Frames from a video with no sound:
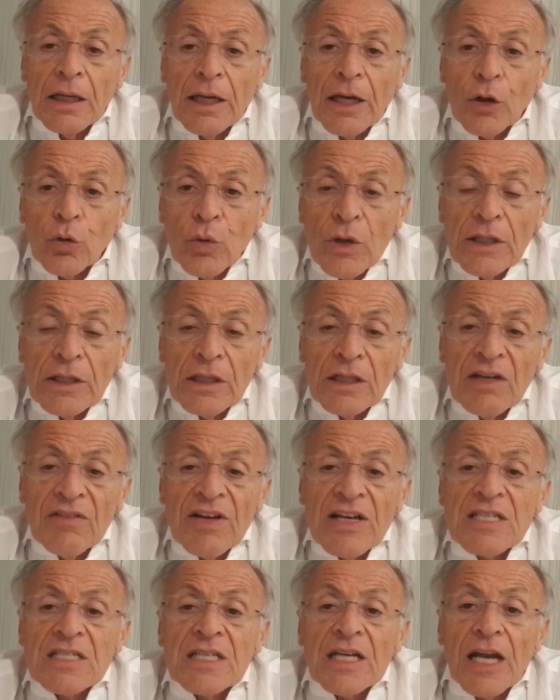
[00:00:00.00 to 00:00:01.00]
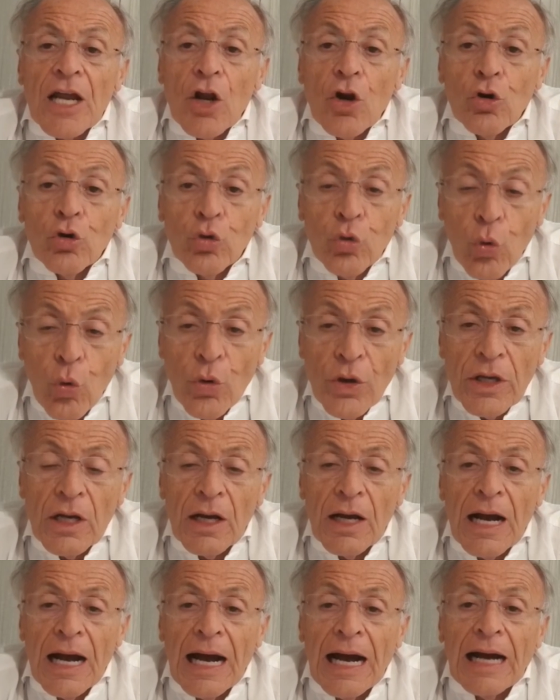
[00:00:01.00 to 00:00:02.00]
e quindi deve essere
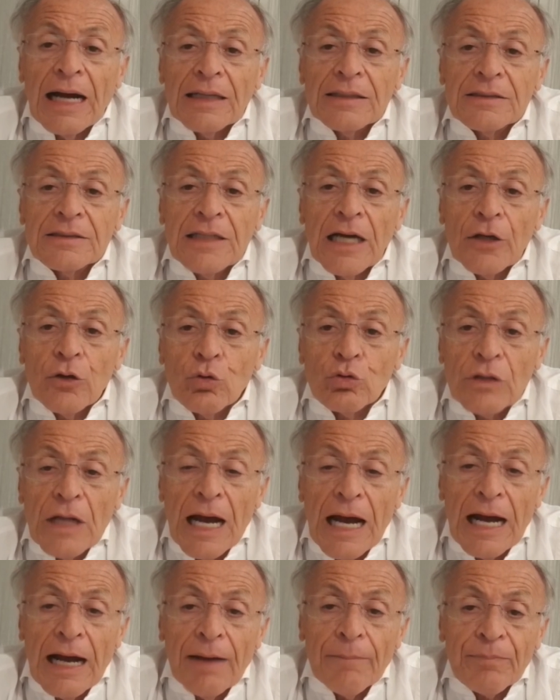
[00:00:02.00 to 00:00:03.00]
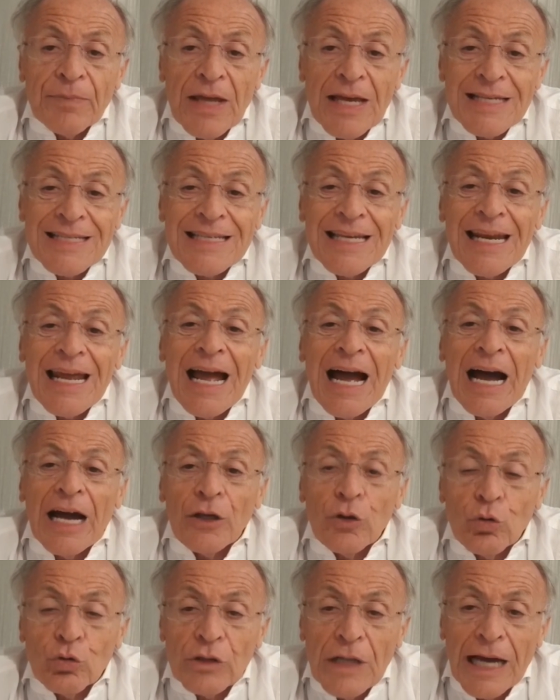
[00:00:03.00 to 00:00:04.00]
lui ad a essere
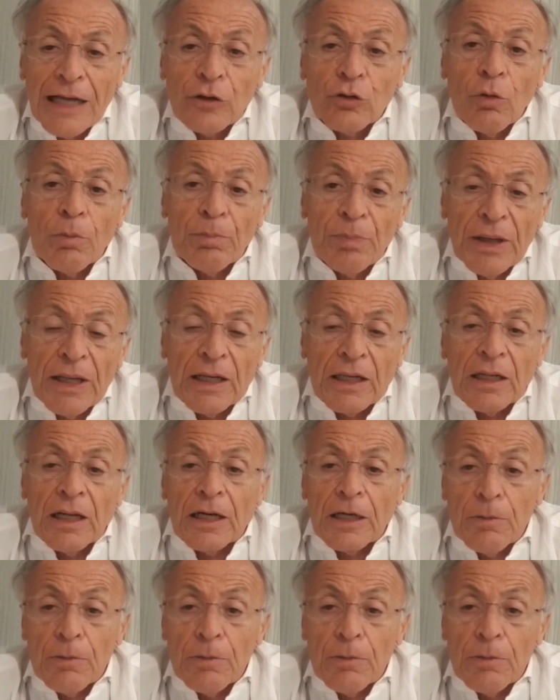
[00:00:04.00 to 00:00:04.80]
aiutato per,